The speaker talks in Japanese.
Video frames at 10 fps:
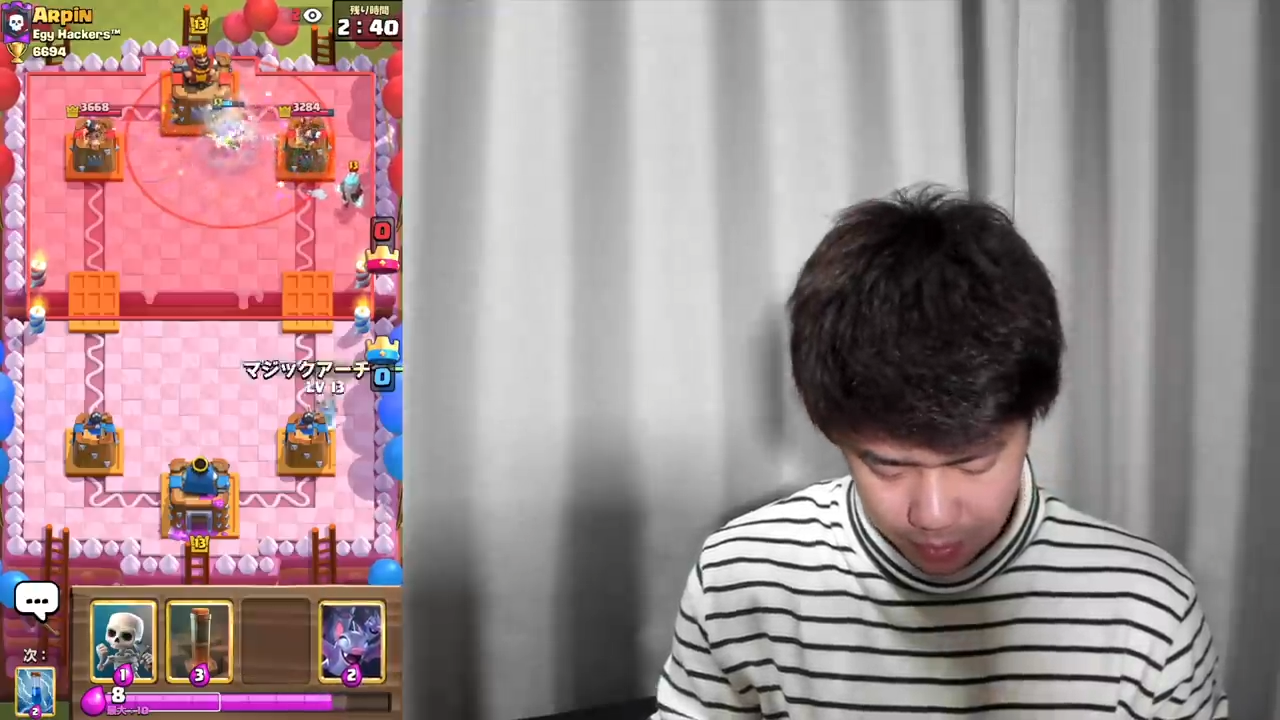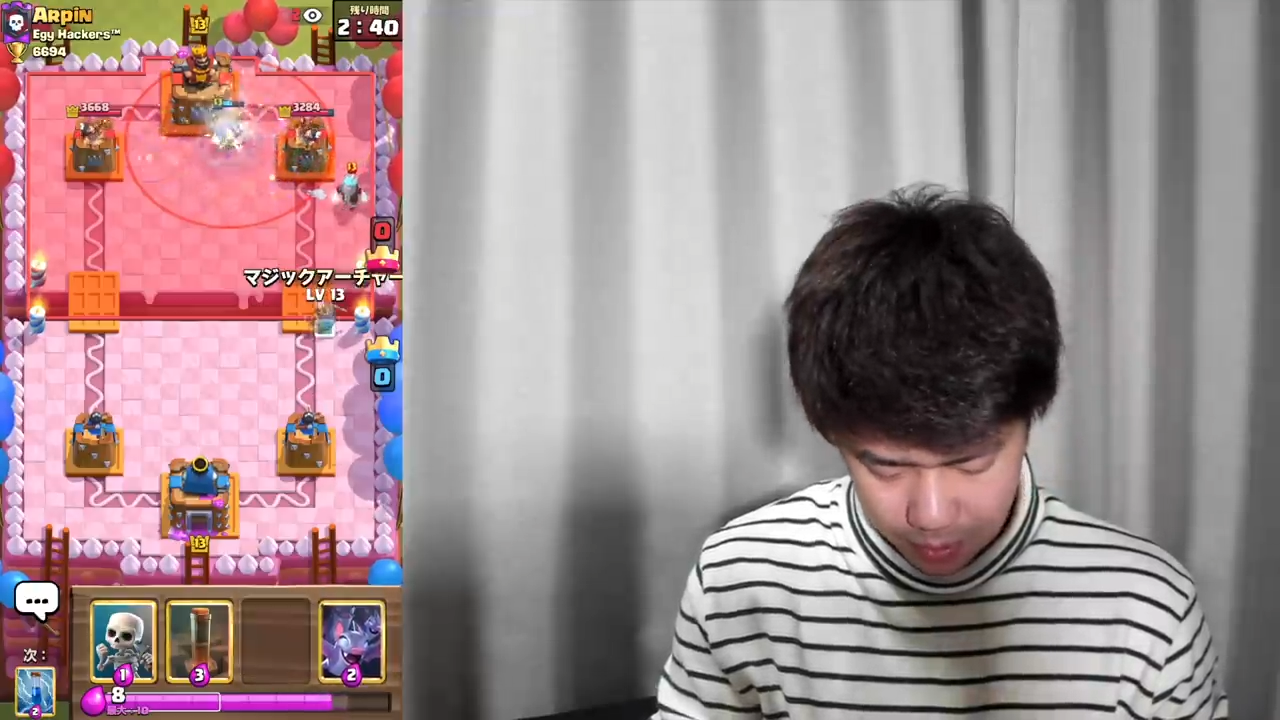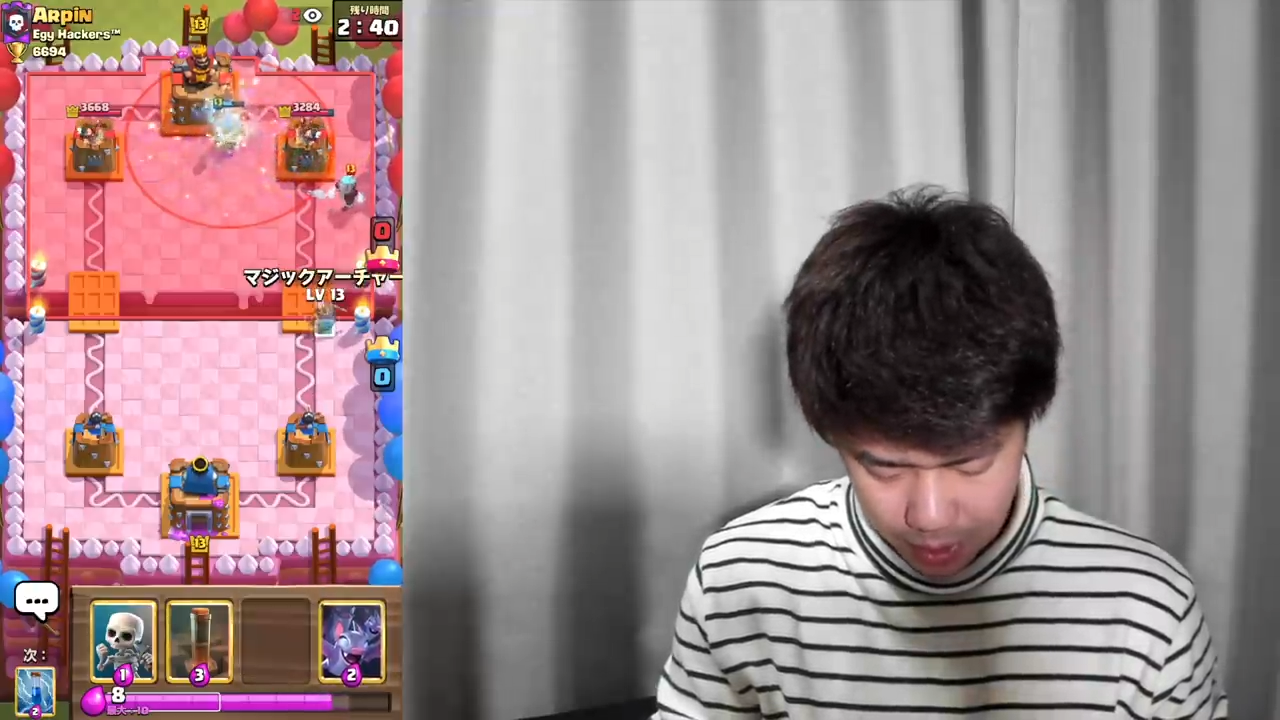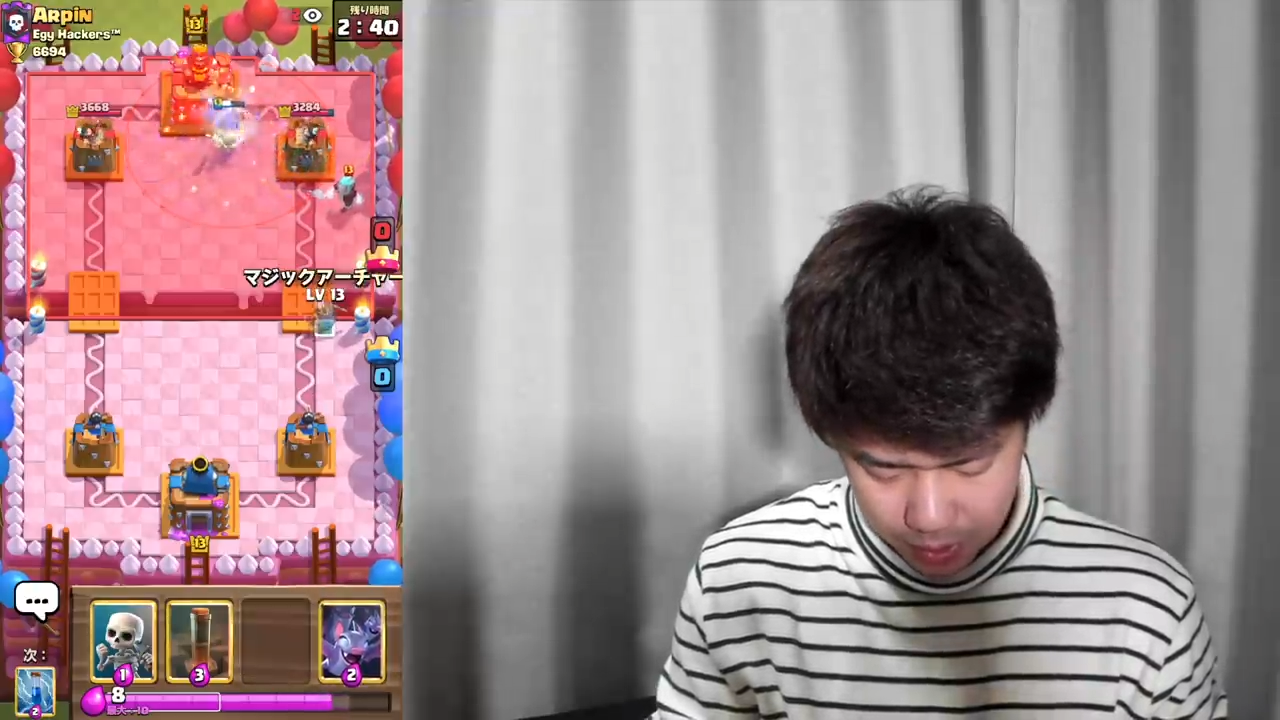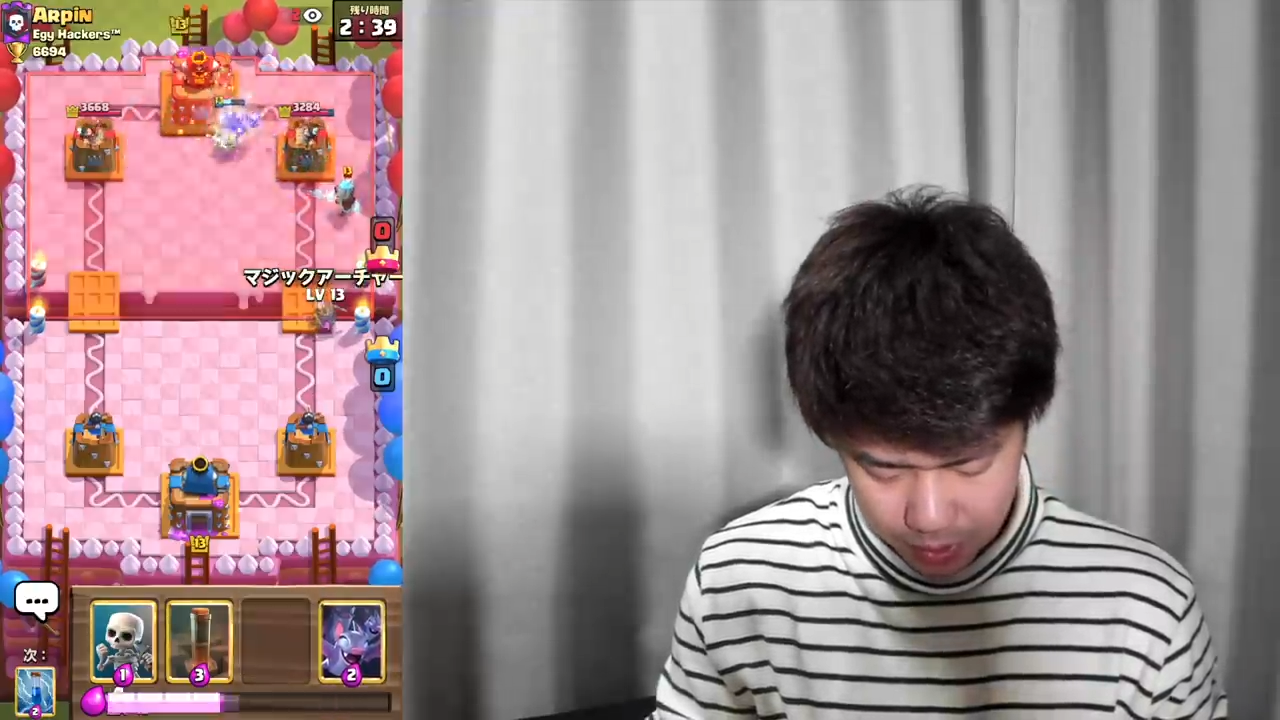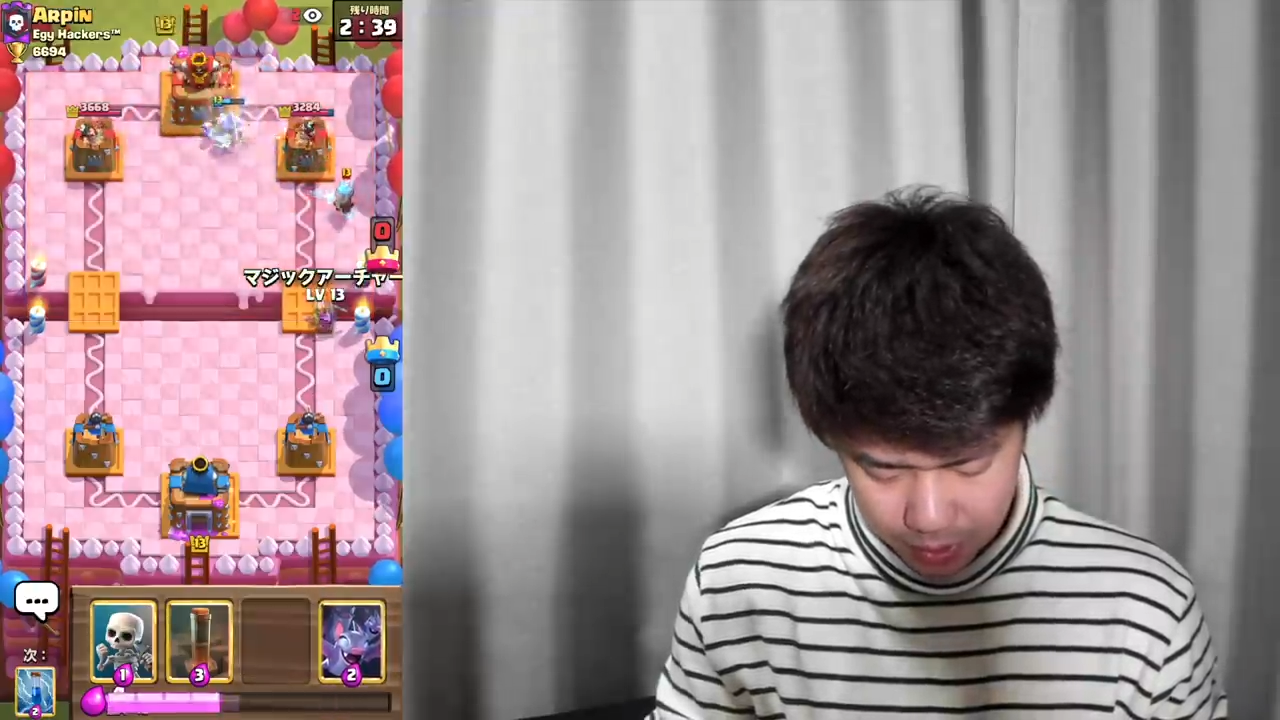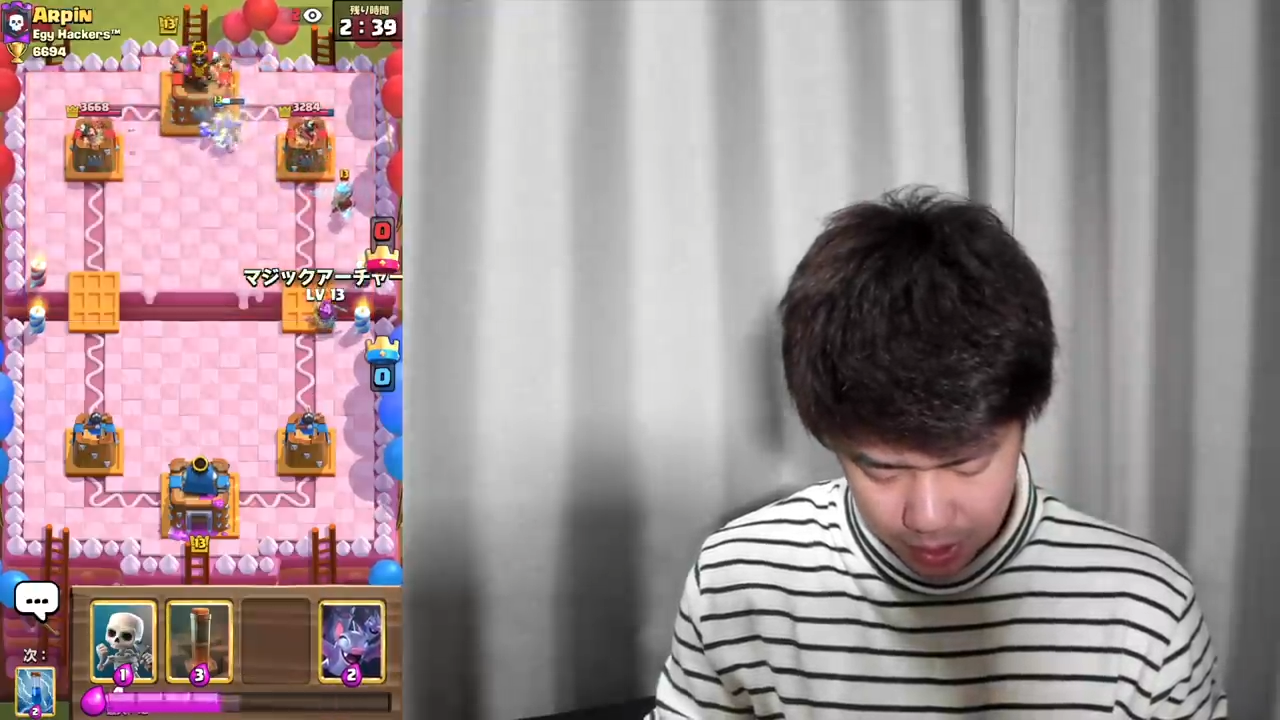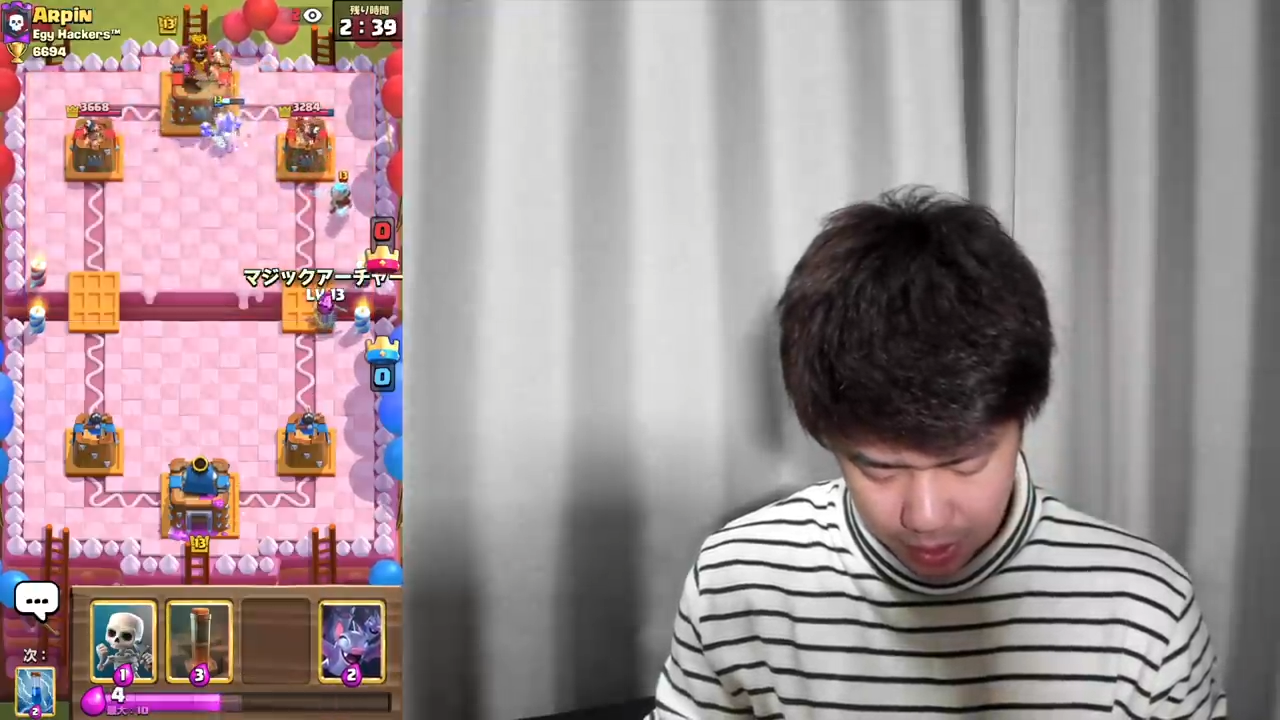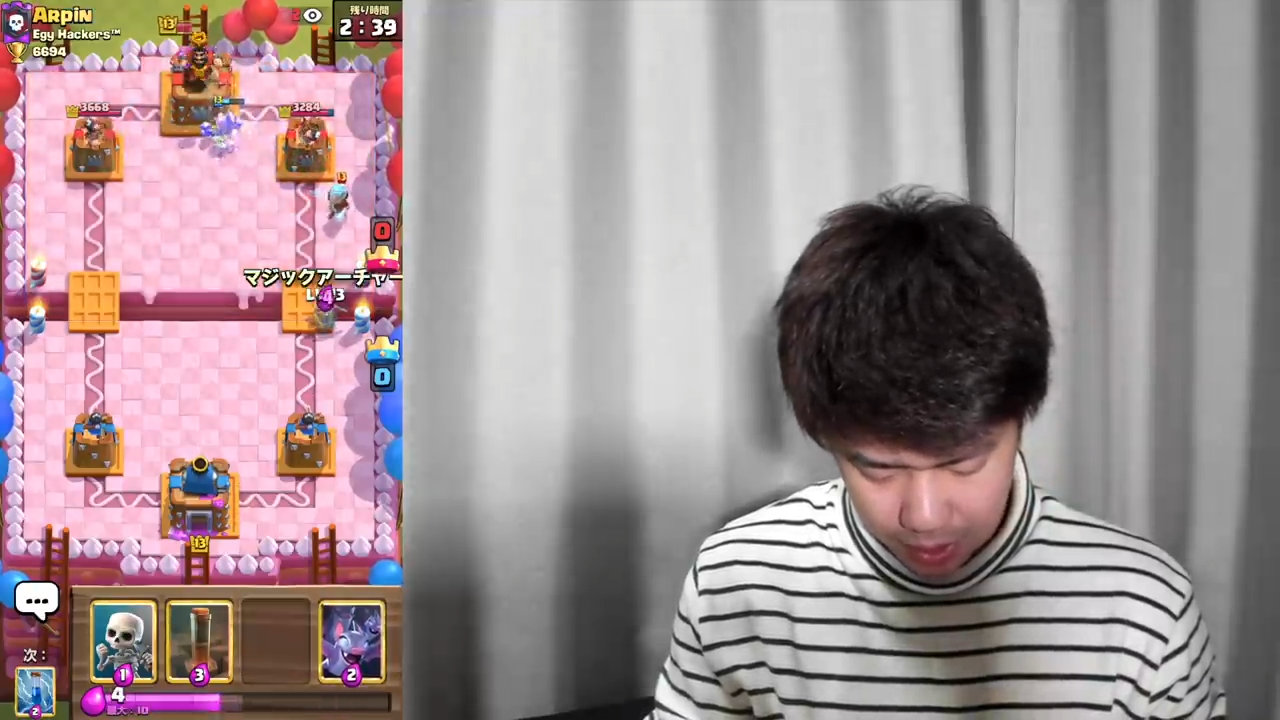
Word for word: 謎すぎて